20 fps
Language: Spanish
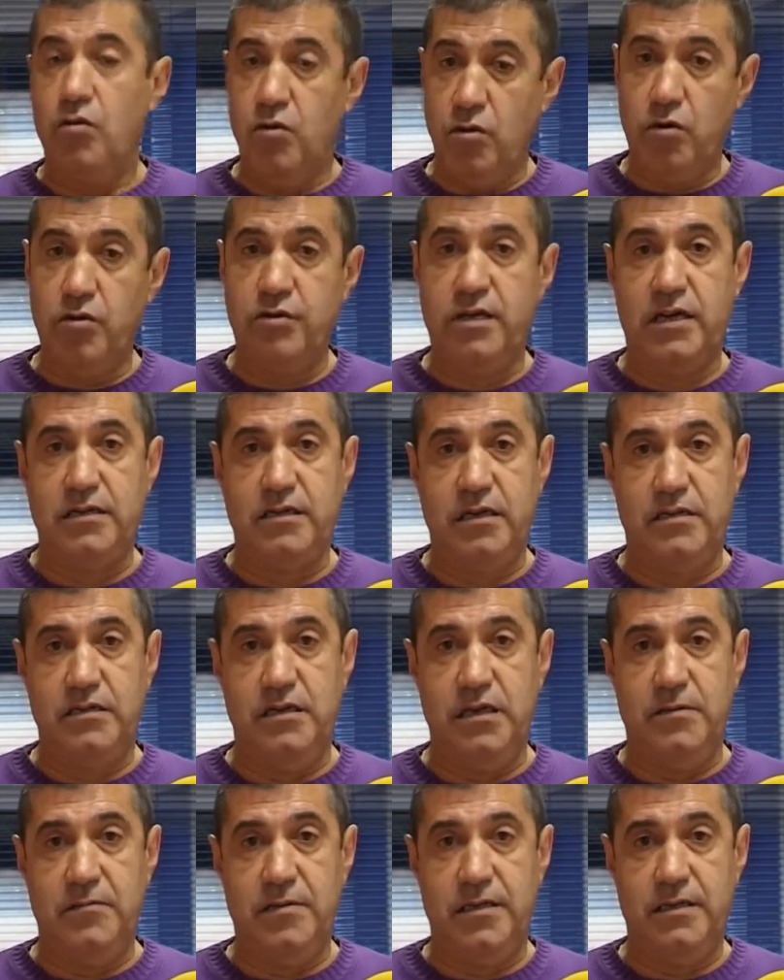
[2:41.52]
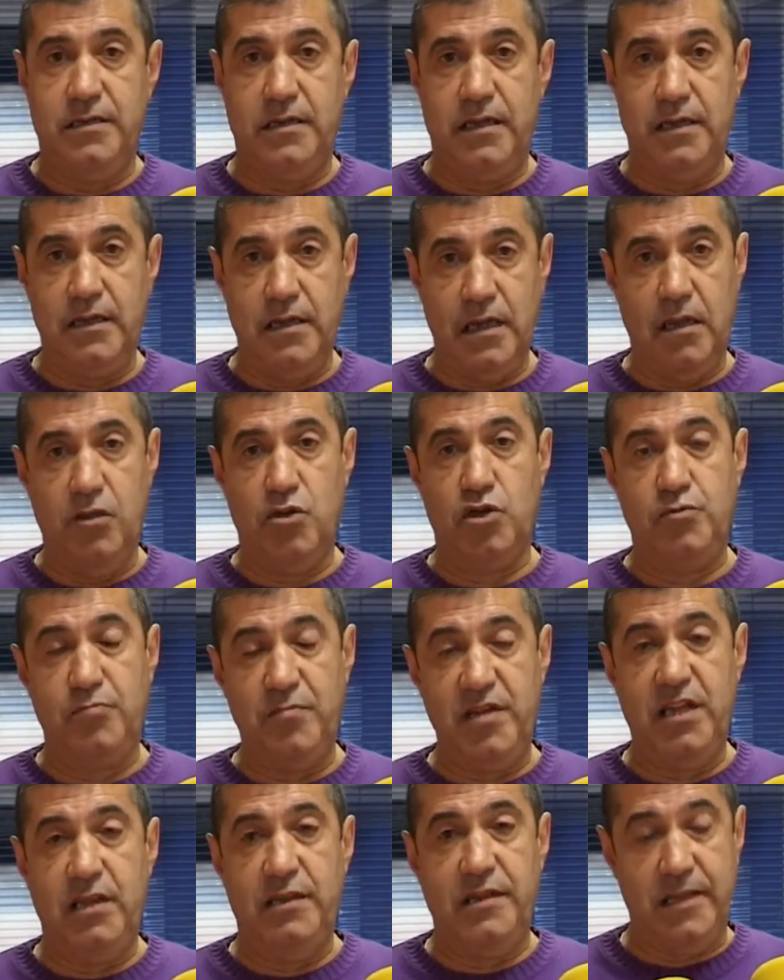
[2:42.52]
otra San Silvestre, del
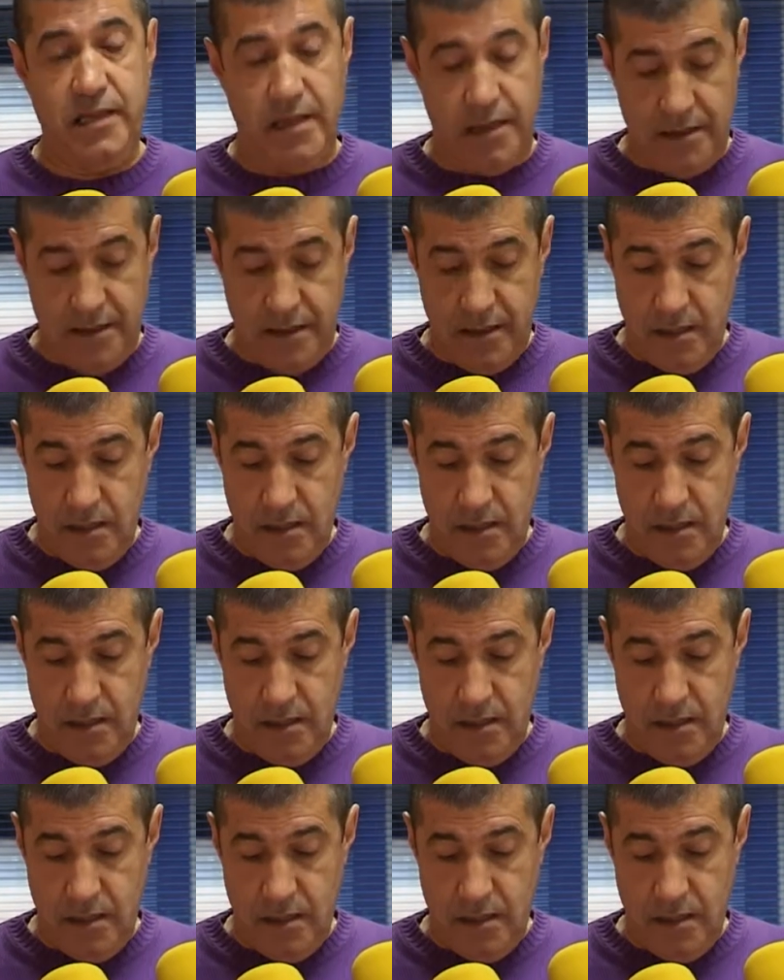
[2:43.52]
2010.